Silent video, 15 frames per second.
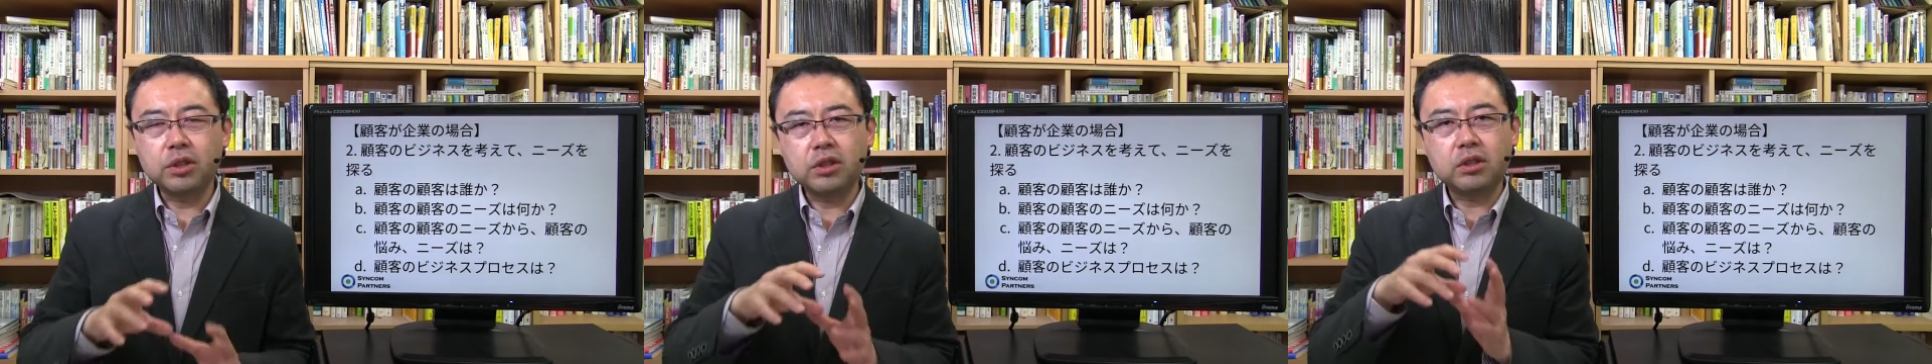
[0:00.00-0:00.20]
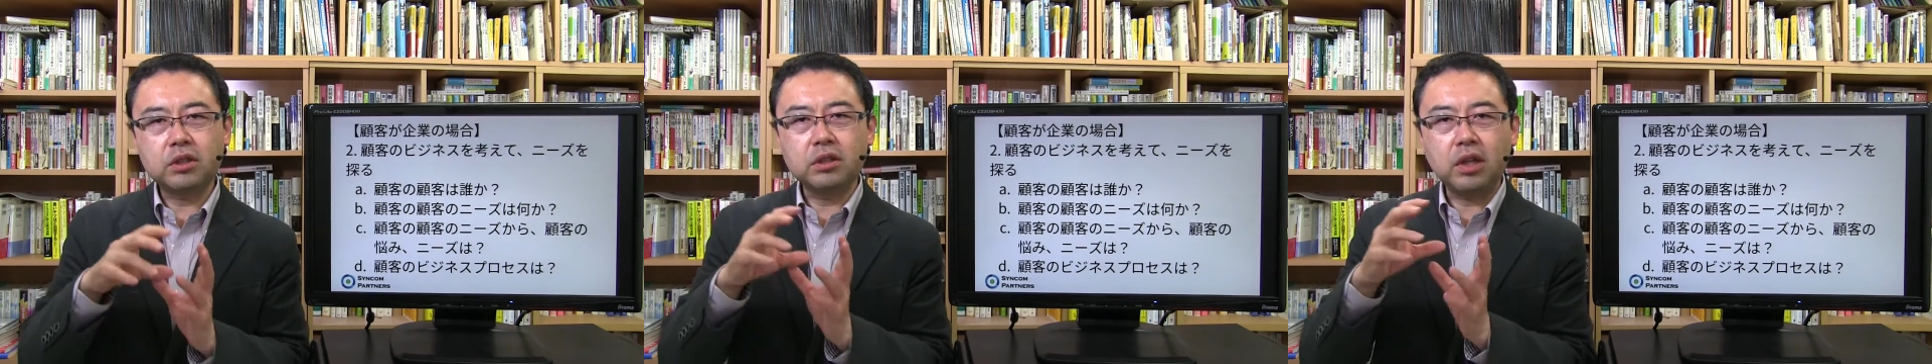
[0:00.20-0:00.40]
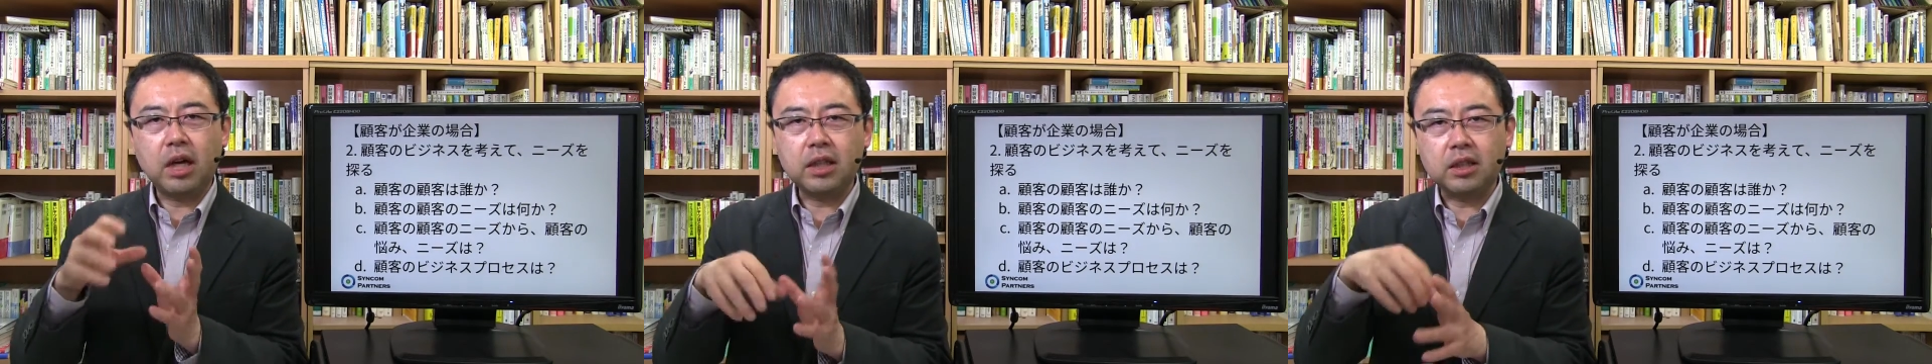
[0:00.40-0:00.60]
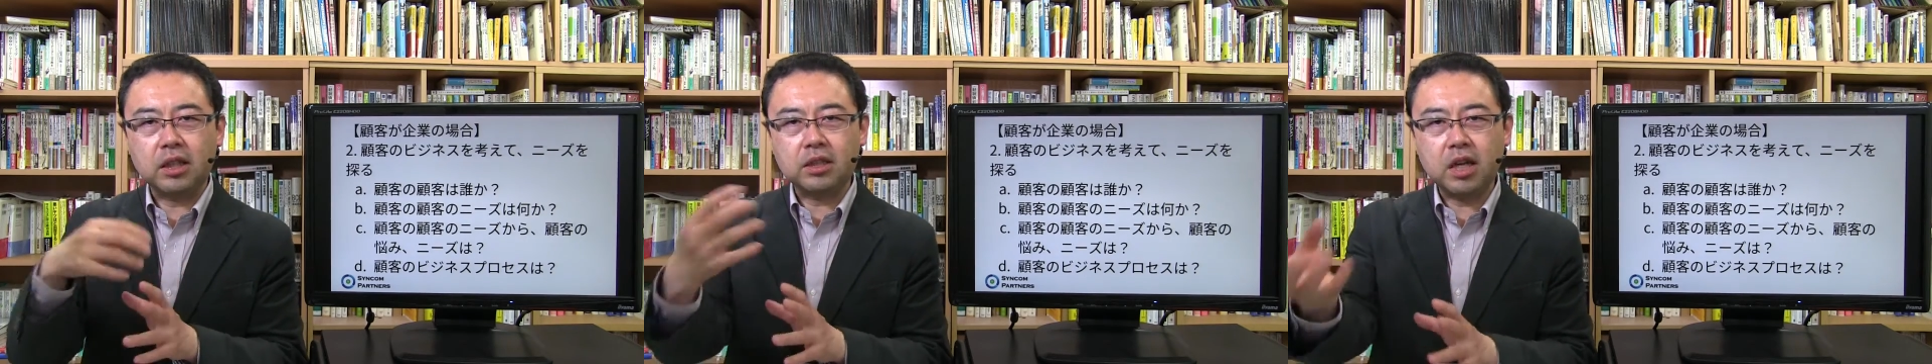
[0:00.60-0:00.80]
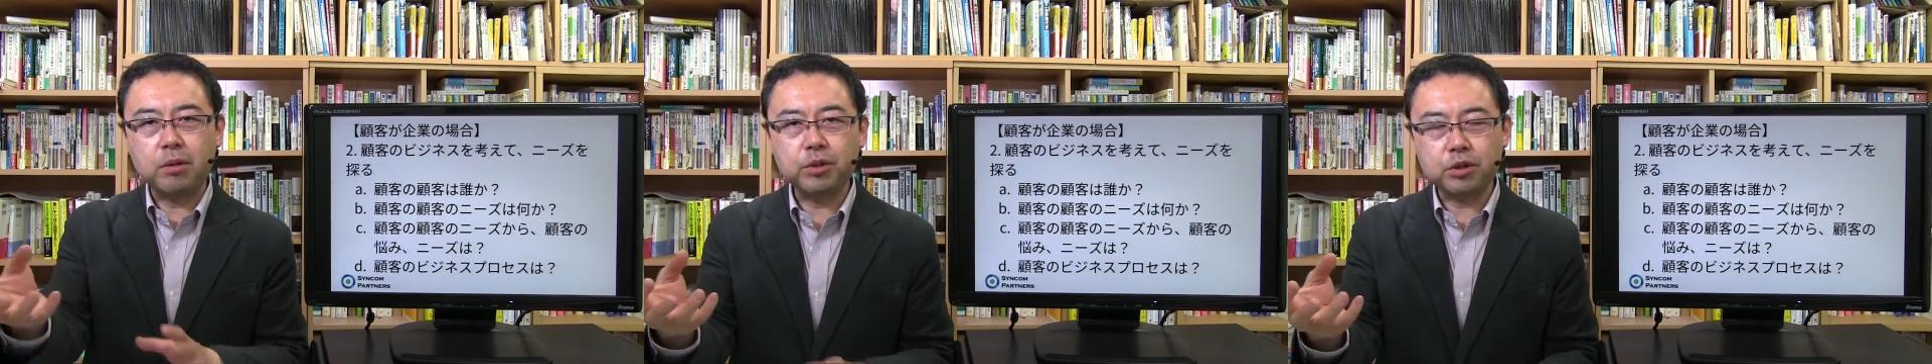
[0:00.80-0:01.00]
に新た
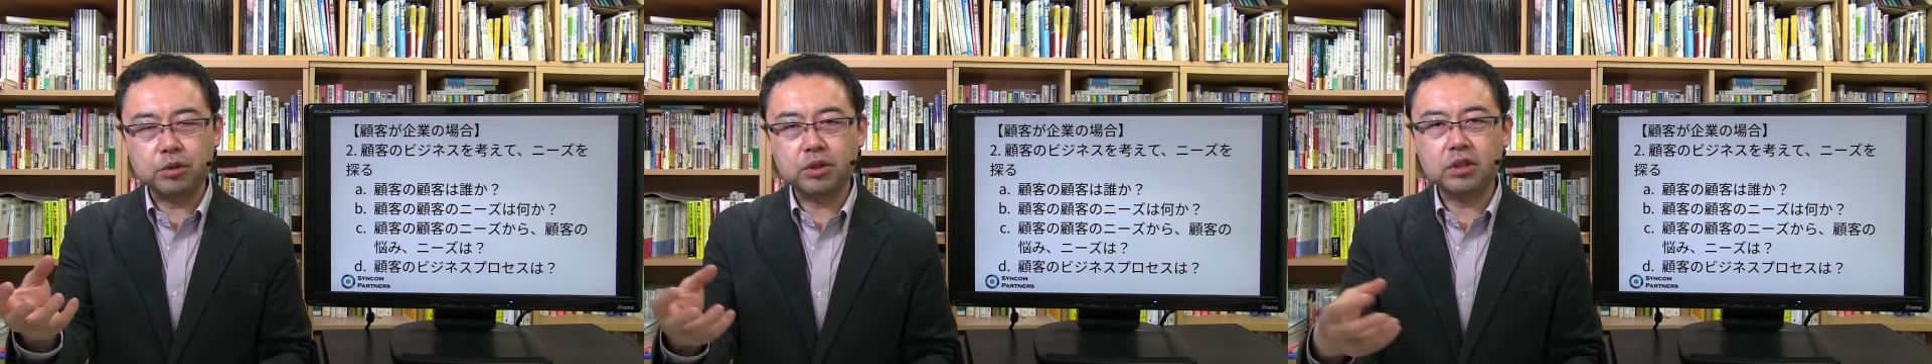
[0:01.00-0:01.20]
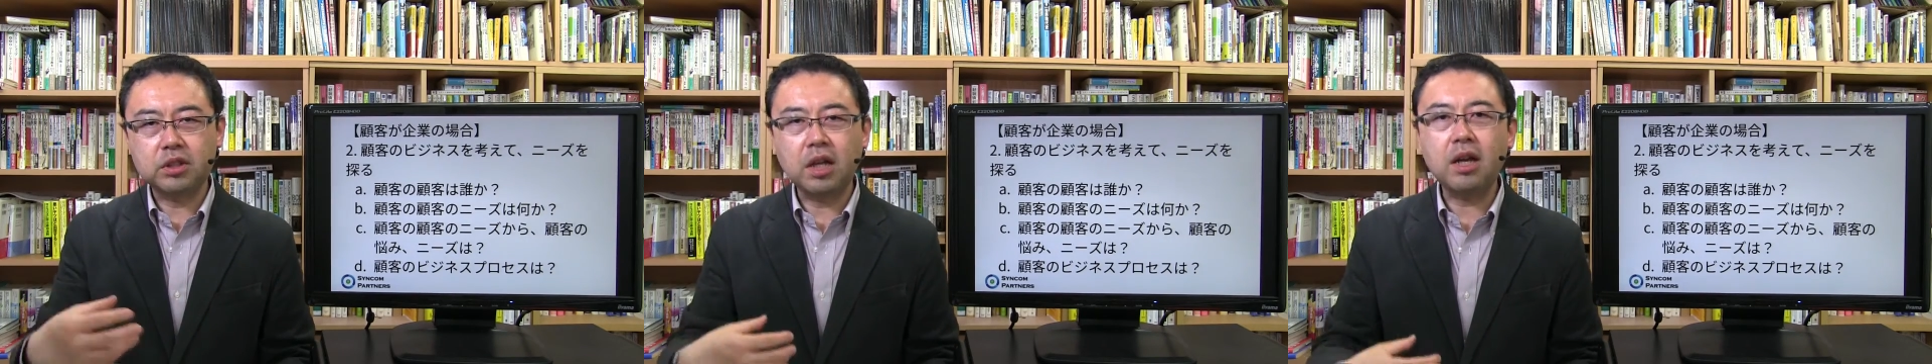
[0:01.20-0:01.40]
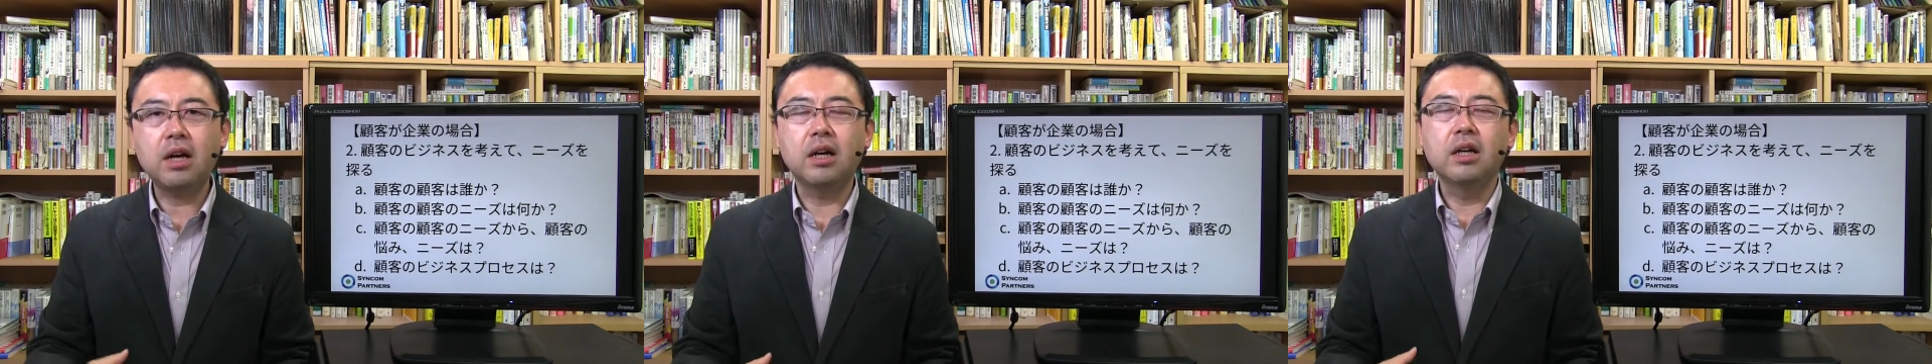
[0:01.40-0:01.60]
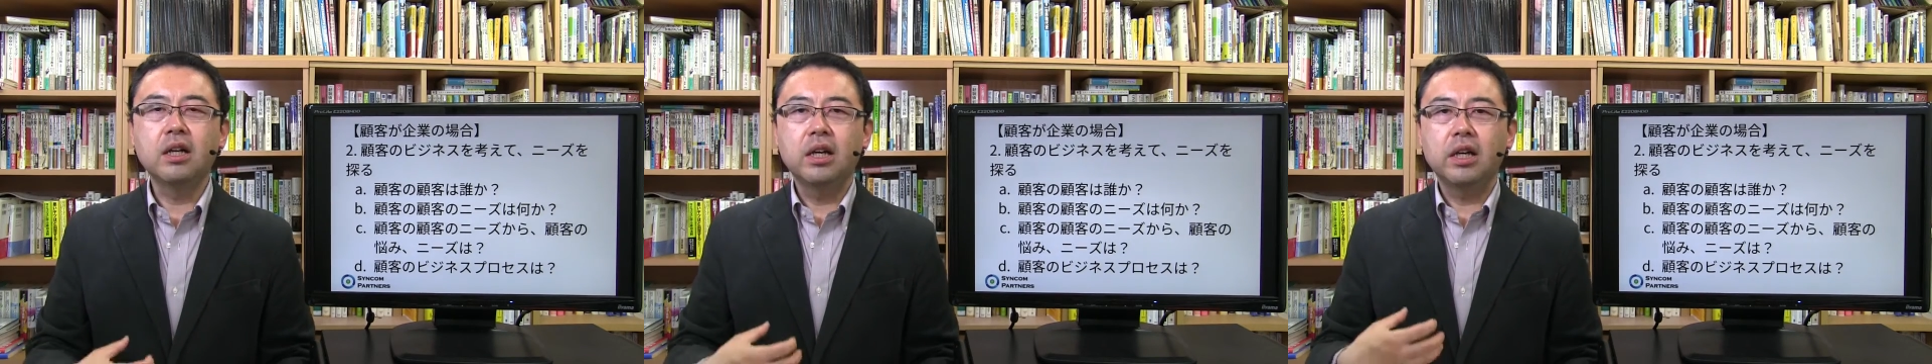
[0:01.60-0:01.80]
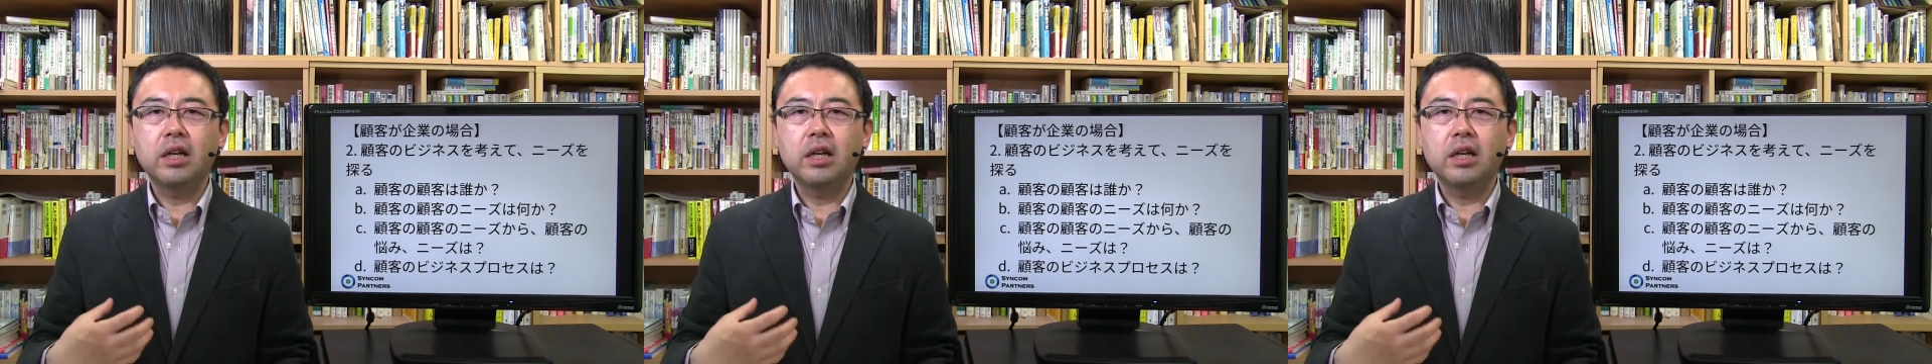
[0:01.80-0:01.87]
なサービスをしたら、